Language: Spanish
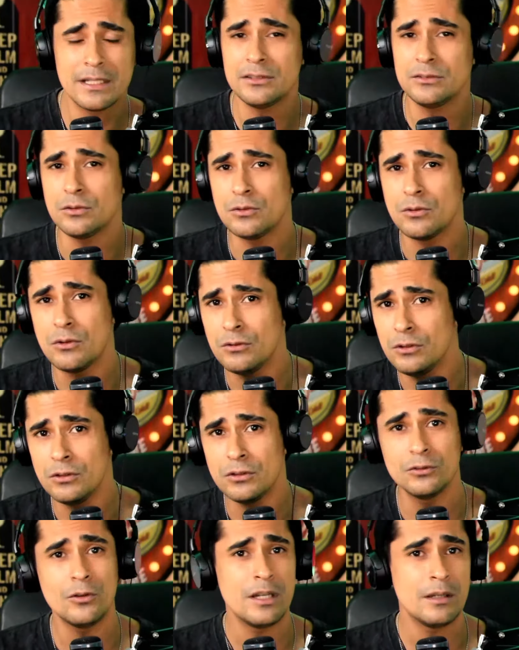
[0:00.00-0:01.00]
Es su
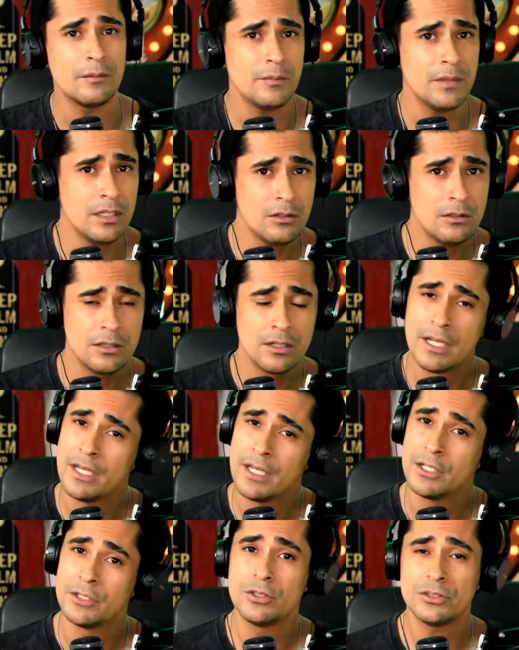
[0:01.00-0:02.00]
culo, no el mío.
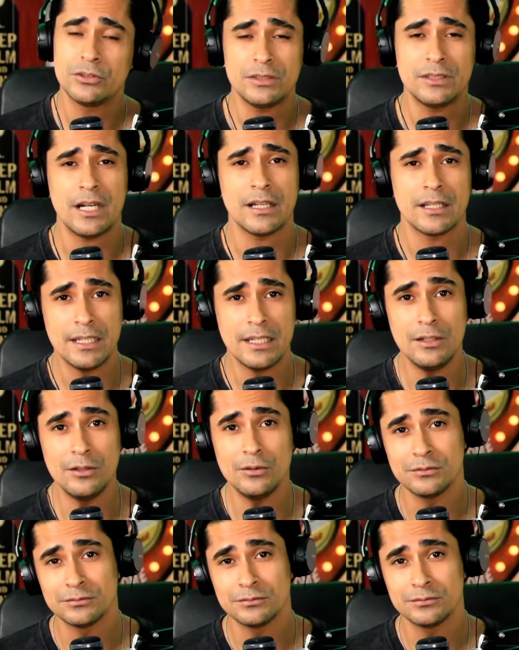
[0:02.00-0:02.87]
Yo estoy tranquilo,